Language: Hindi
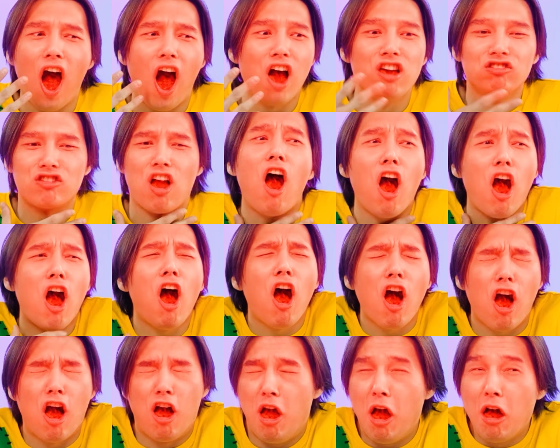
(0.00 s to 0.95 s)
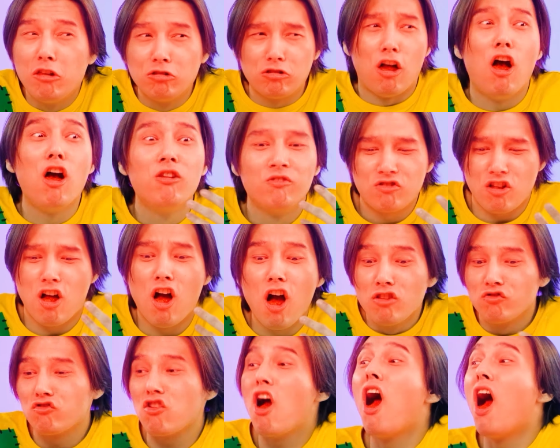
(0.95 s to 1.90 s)
लगता है मैंने थोड़ा जल्दी बोल
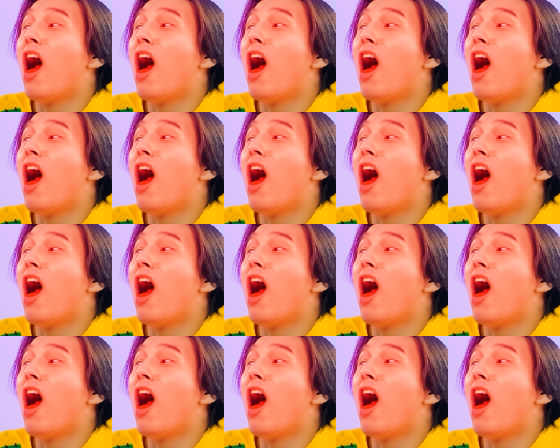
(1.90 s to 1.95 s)
दिया